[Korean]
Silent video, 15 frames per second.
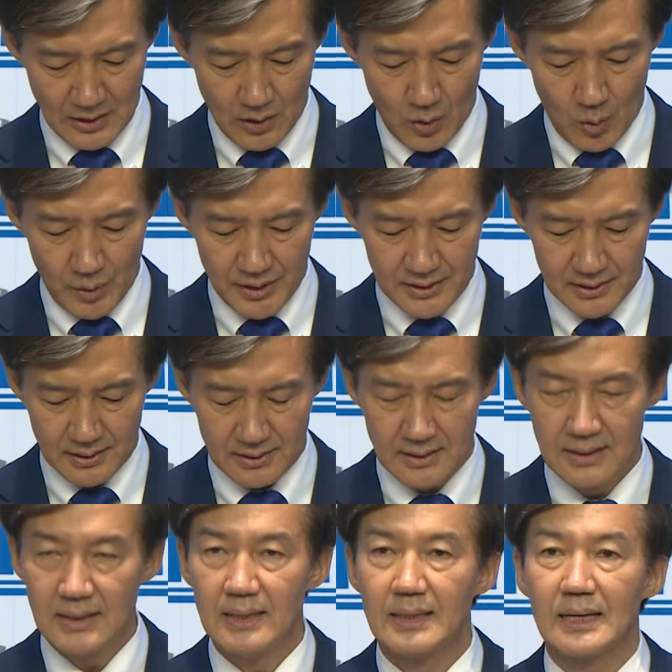오히려
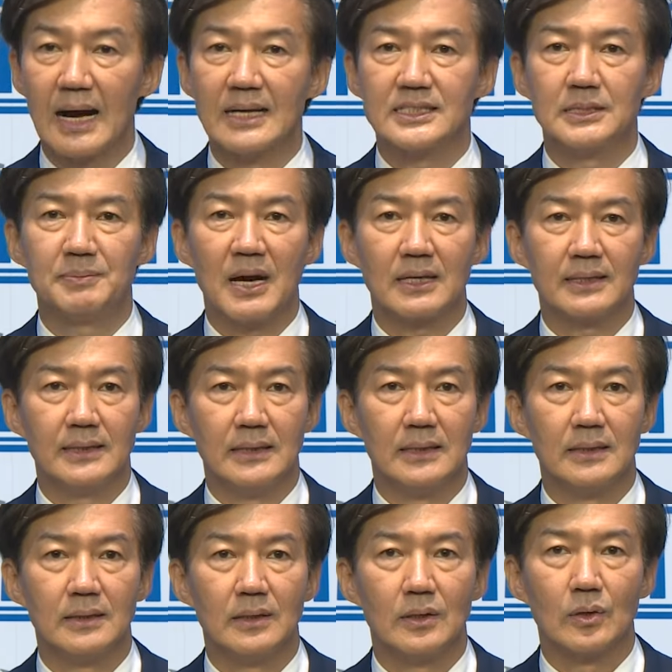가시밭길,
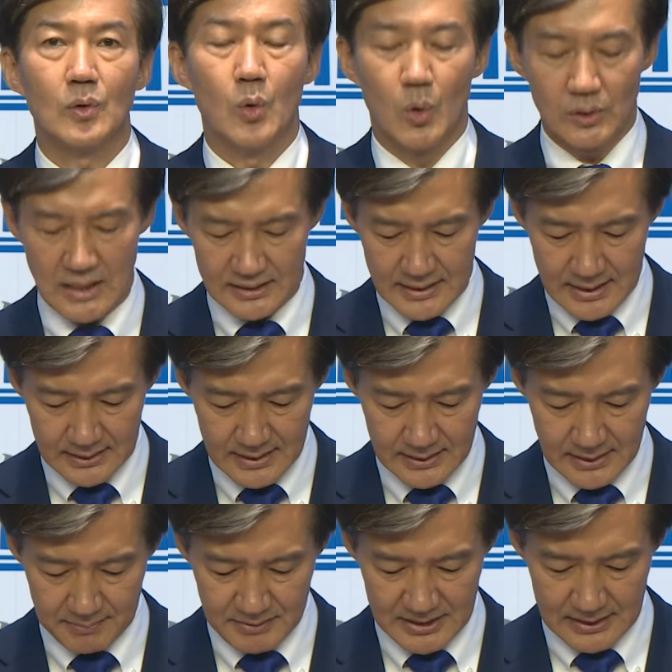고난의
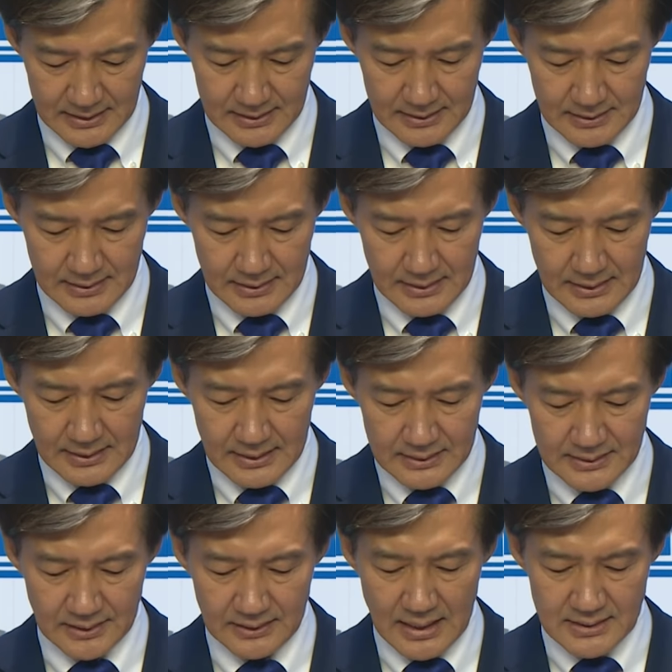길입니다.
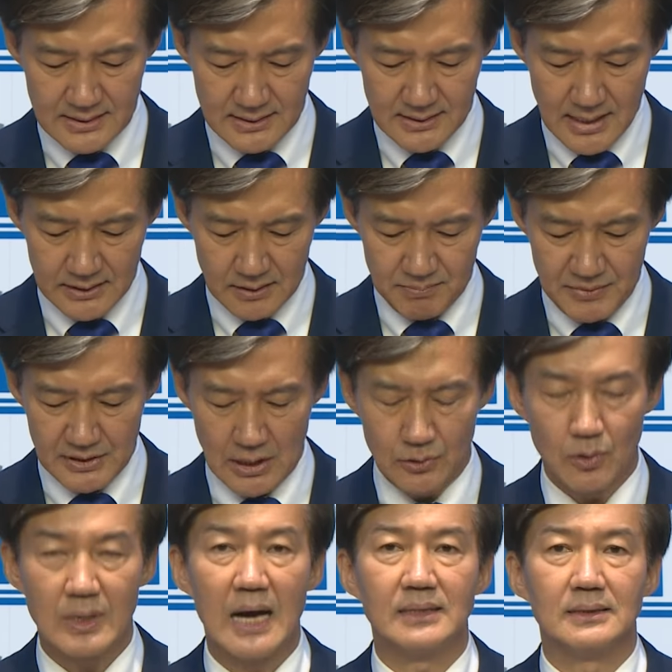정해지지 않은
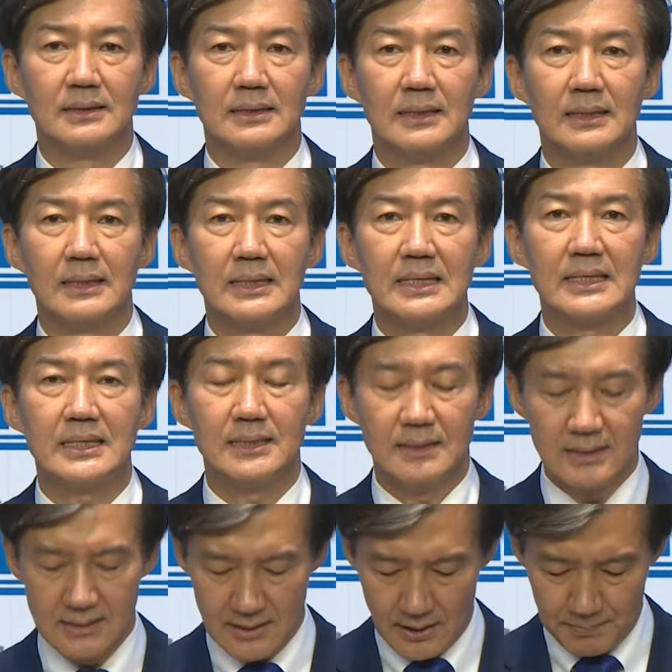미래로 가는
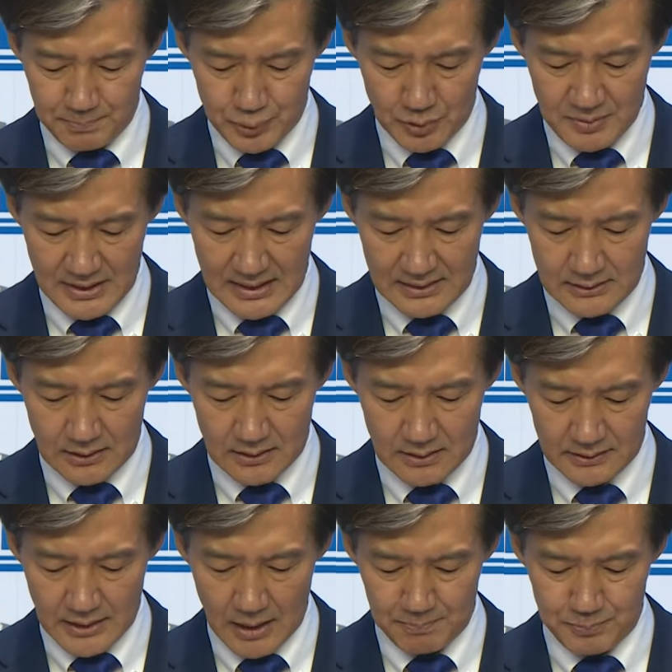흰 거품이
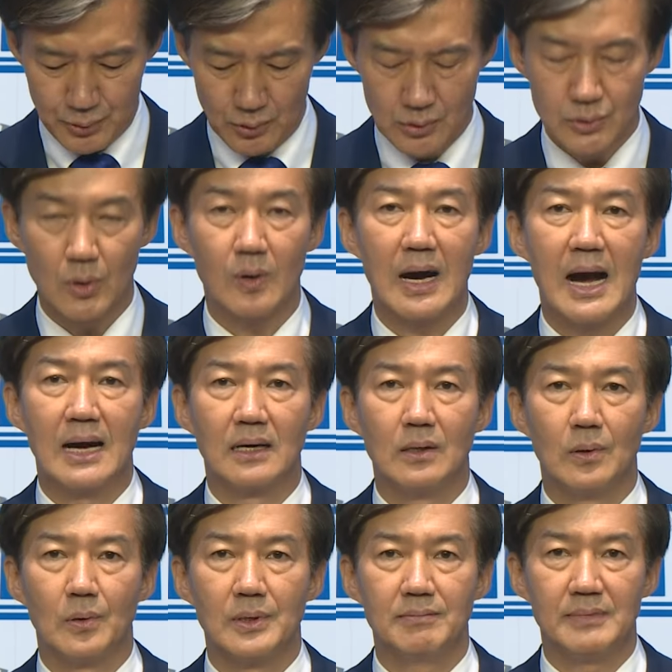있는 태풍 속
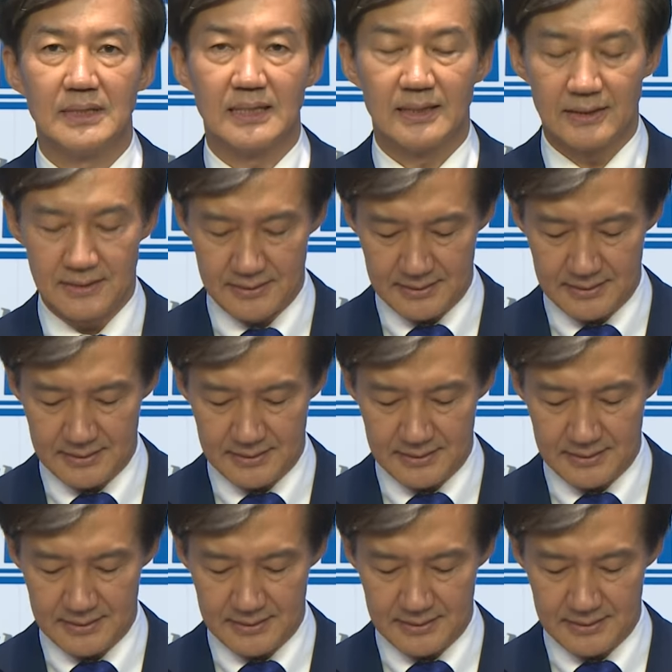항로입니다.